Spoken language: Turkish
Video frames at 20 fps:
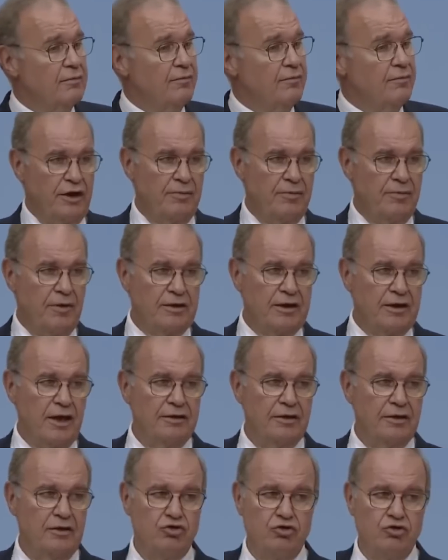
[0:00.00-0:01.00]
Bunları
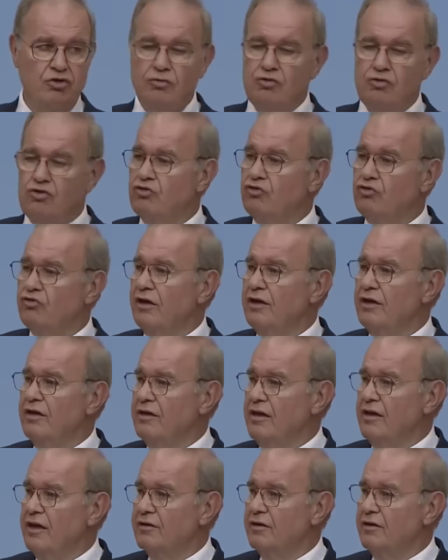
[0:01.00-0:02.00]
yaparken de çürümüş düzenin